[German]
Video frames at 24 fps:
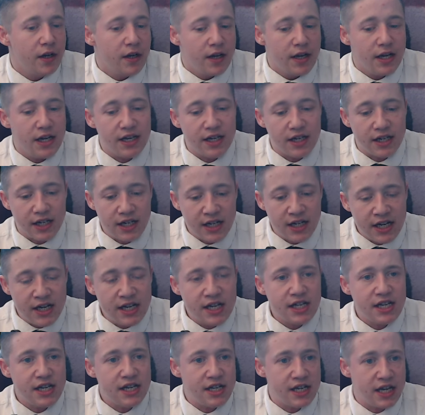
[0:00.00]
Ich kriege
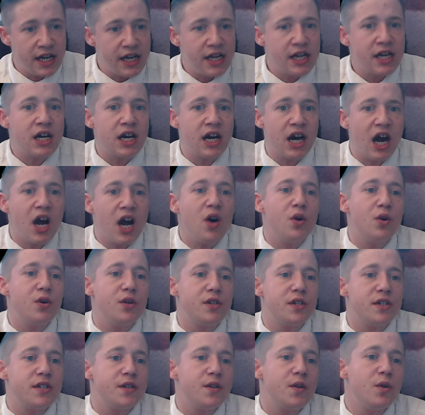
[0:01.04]
die Dinge
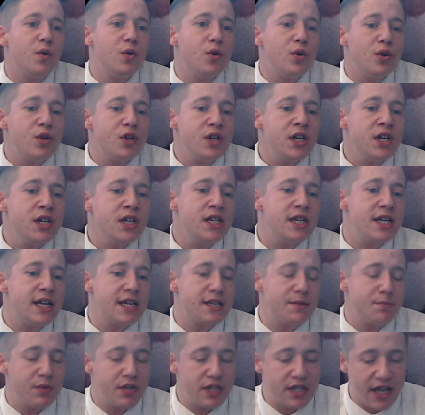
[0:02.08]
raus, ohne
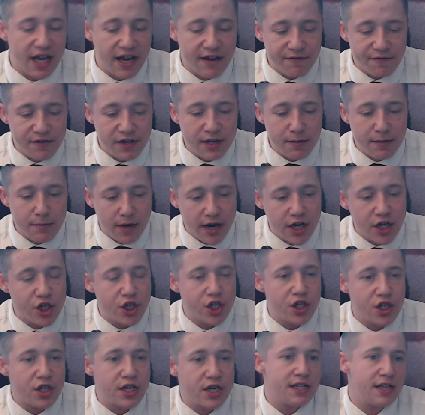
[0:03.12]
dass betreffende
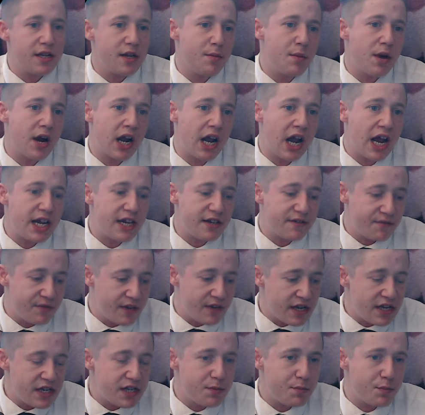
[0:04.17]
Menschen es immer gleich
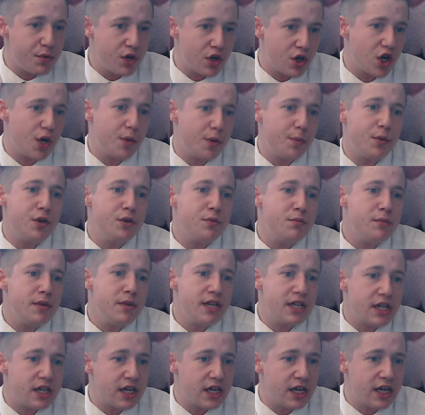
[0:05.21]
Wind bekommen und
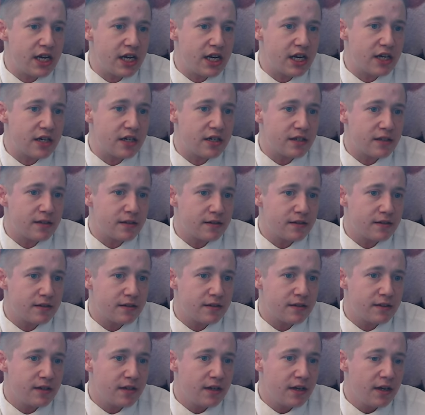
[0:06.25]
mitkriegen.
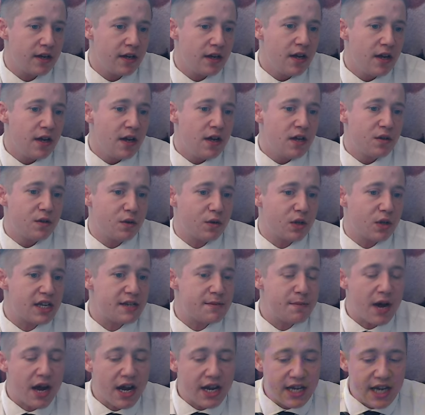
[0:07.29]
So, das
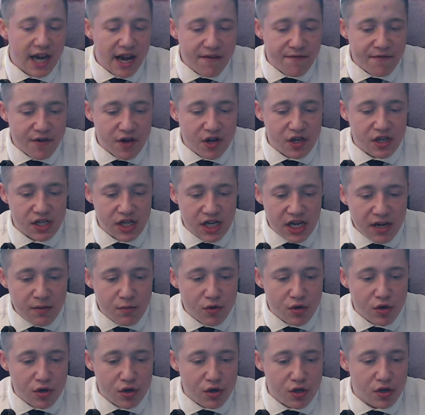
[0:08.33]
mache ich einfach aus dem
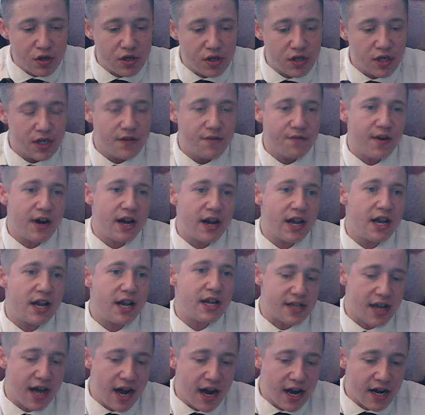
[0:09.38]
Grund, weil ich
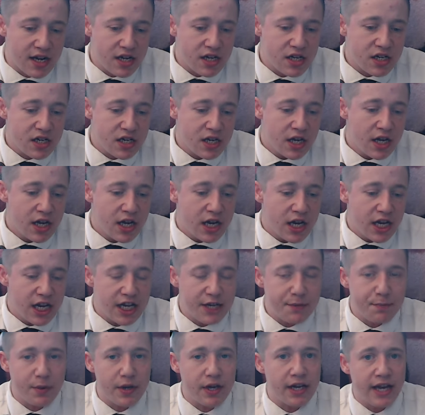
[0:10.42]
sage,
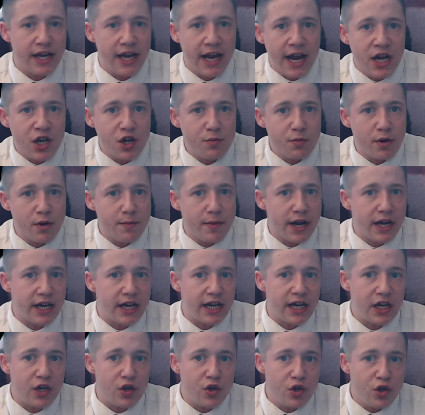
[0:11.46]
ich bin gern über mein
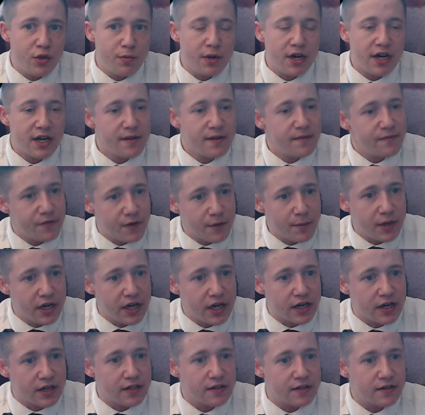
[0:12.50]
Gegenüber
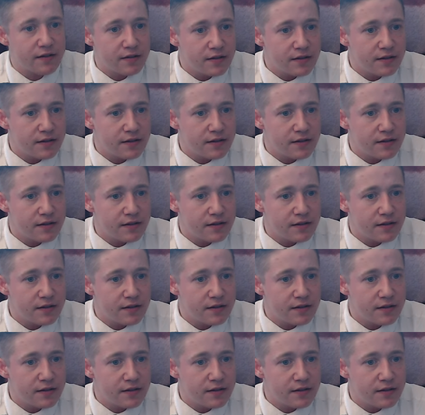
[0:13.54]
informiert.